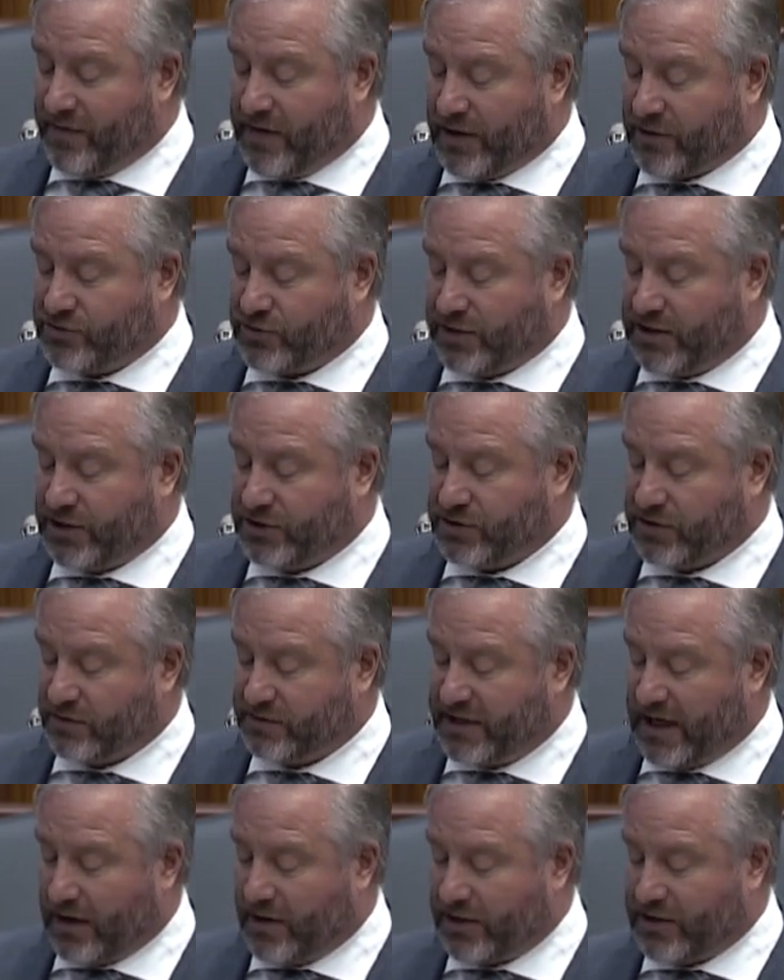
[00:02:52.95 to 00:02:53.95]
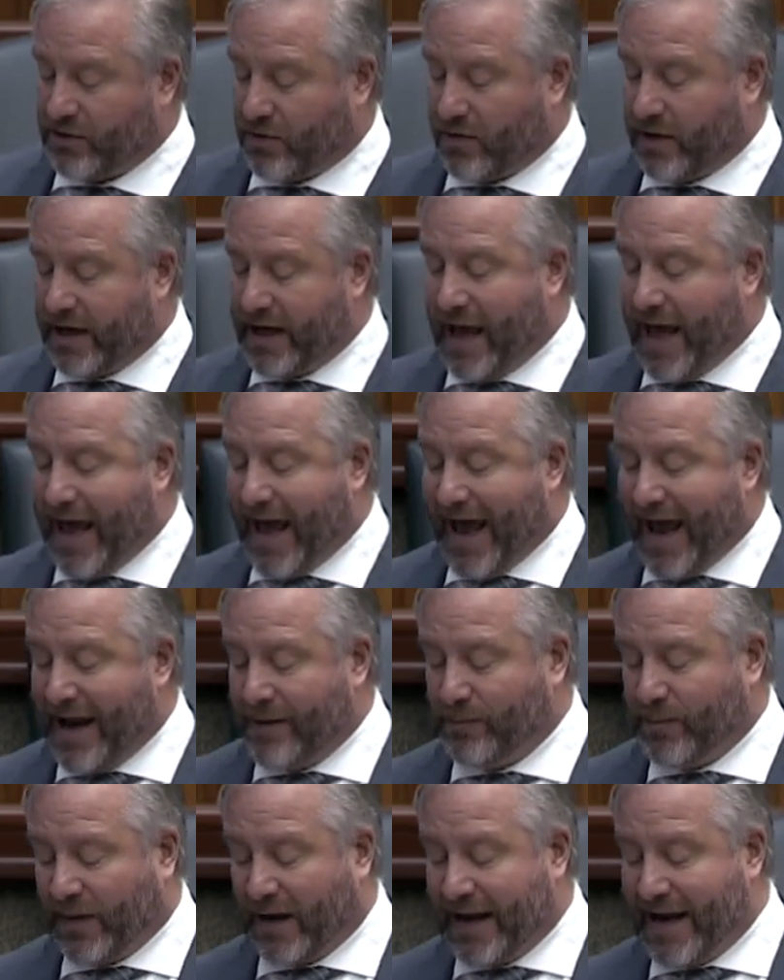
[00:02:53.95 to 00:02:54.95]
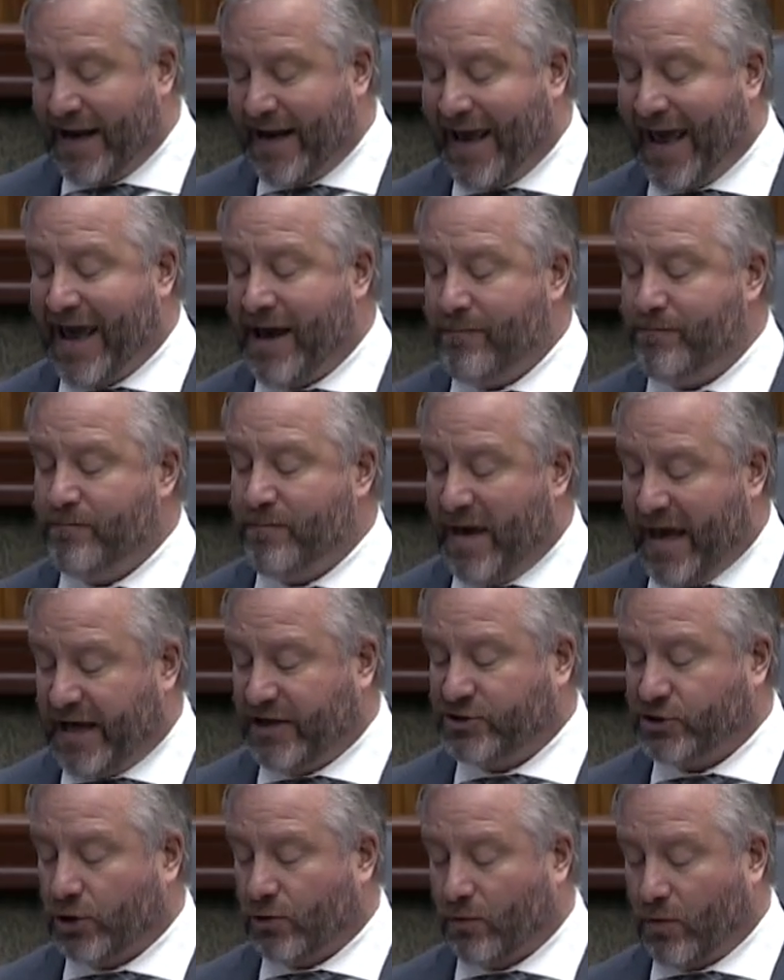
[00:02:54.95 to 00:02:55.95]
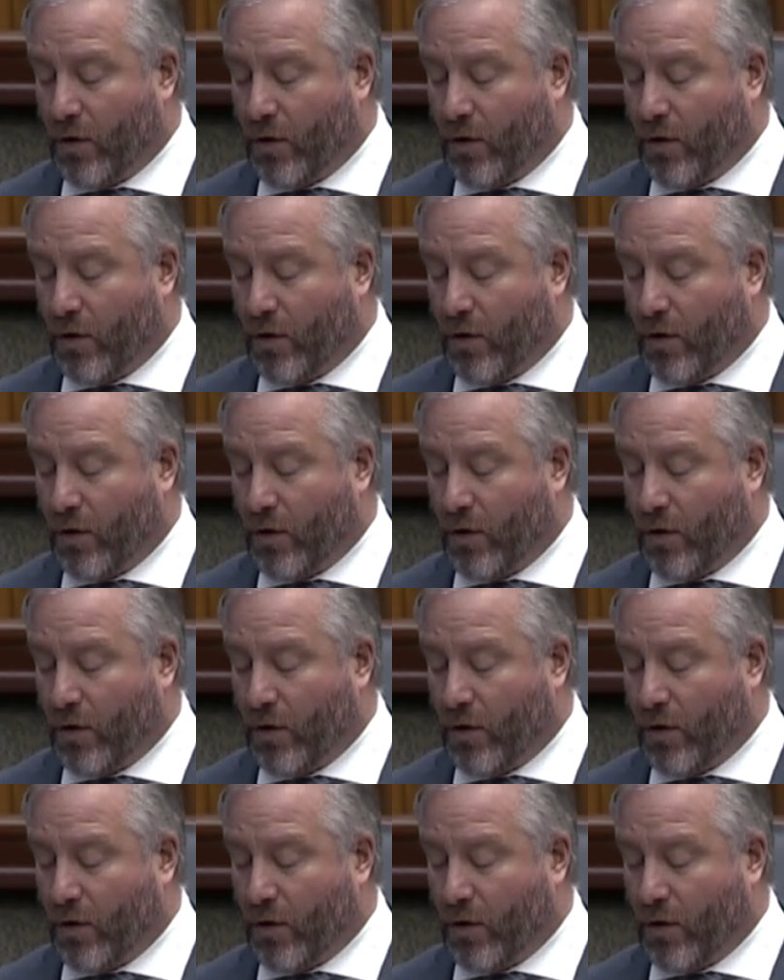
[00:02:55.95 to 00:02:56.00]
de pêcher, chasser et faire de la trappe.